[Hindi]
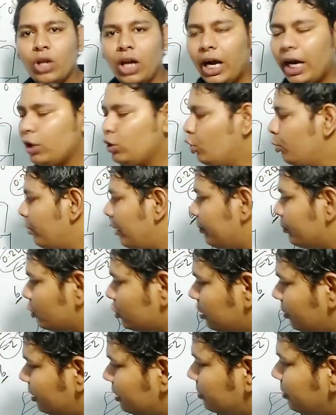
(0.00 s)
आई होप आपको
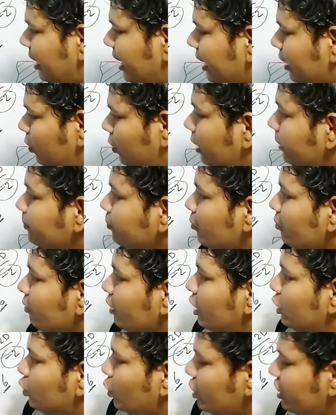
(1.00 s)
समझ में आ रहा होगा
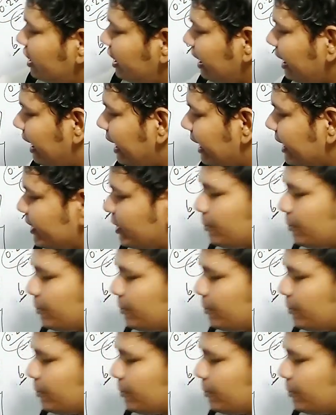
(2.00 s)
तो ये है